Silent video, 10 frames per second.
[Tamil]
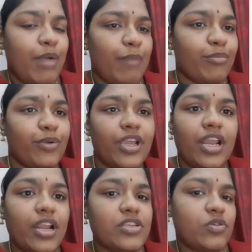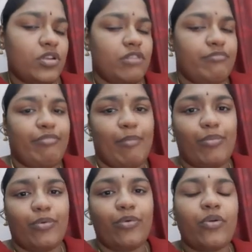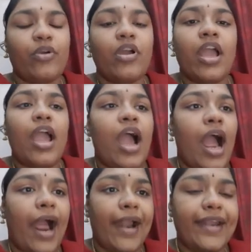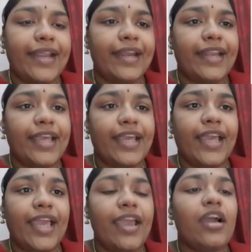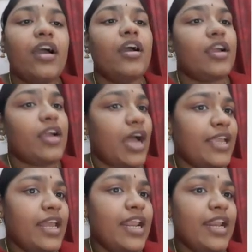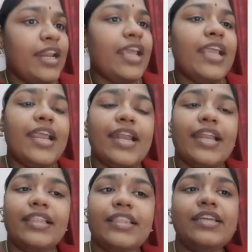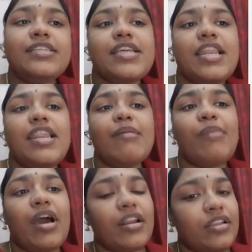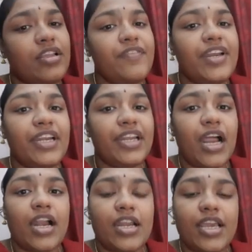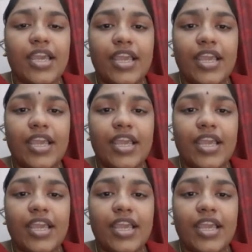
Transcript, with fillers: பார்ப்போம் என்ன சொல்லுதுன்னு பார்ப்போம் அடடே கயல் என்னை எடுத்து செல்ல மறந்து விட்டாளே